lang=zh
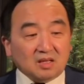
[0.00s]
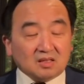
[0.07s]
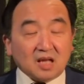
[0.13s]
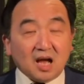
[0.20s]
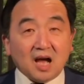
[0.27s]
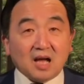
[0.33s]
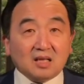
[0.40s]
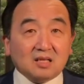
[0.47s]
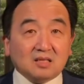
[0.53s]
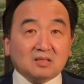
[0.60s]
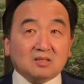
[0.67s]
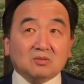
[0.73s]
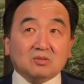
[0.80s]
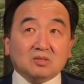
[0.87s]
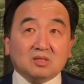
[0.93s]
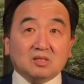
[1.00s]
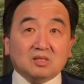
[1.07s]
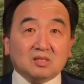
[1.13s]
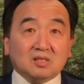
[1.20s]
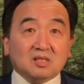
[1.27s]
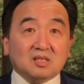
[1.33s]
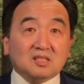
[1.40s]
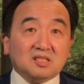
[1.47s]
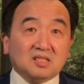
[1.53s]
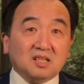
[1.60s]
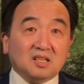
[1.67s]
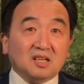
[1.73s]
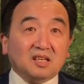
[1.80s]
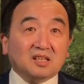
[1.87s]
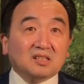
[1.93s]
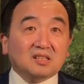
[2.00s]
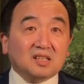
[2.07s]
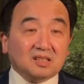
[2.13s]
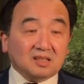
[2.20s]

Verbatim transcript: 他就是是个邪灵嘞。